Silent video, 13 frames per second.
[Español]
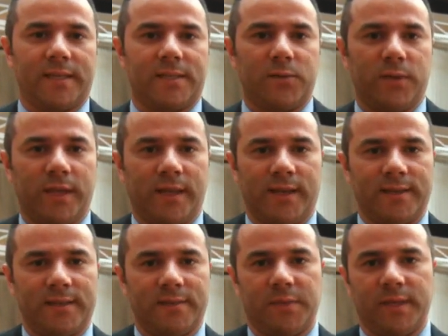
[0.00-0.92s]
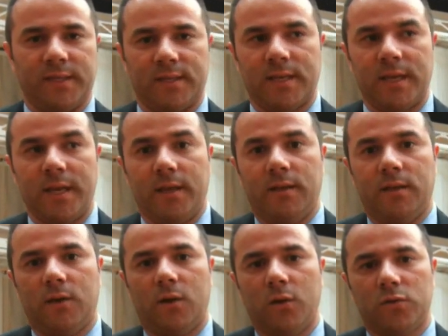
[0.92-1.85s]
seguridad de las empresas e
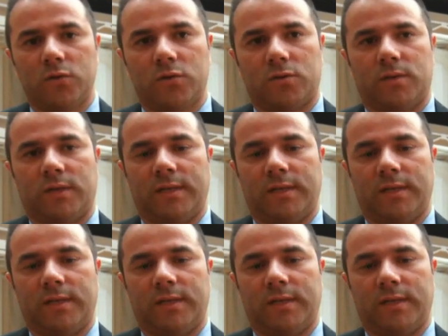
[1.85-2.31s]
incluso,